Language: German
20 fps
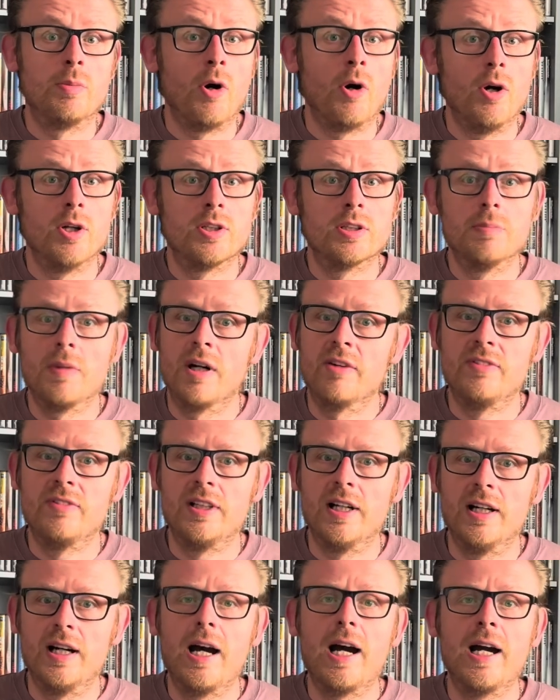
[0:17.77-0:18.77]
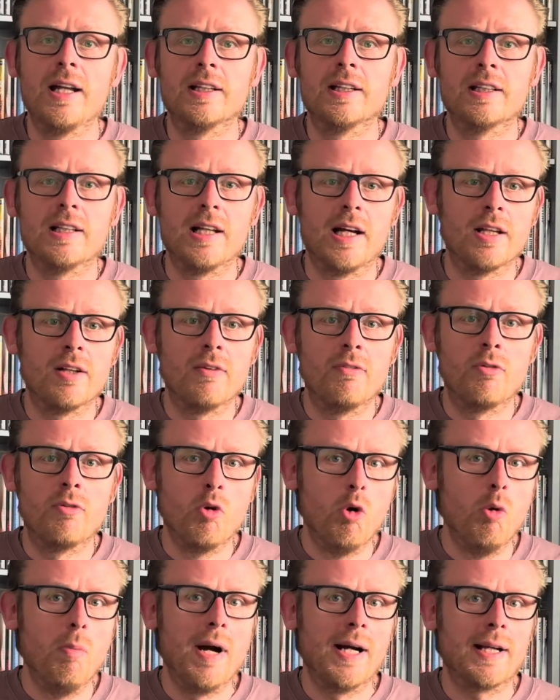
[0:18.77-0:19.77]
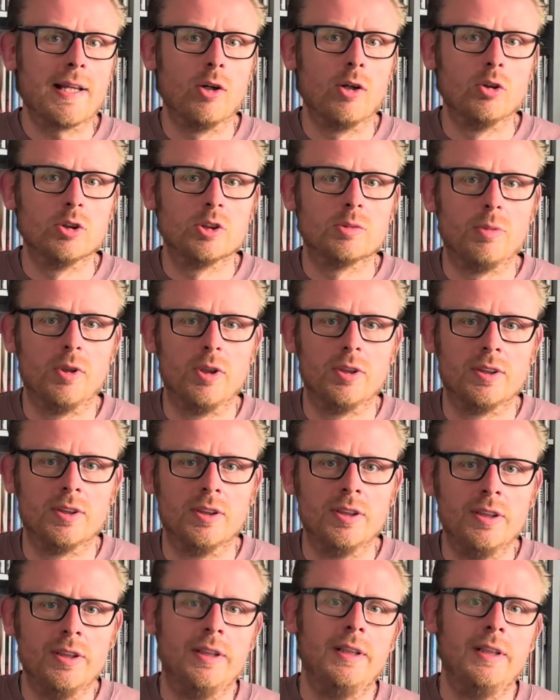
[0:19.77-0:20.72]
heute mal wieder eine kleine Flohmarktausbeute.